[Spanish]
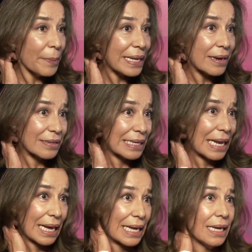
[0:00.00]
campaña de
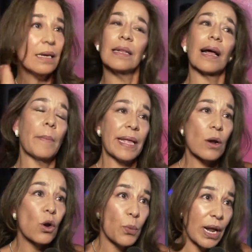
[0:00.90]
reciclaje, la campaña
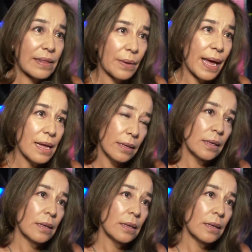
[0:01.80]
corporativa,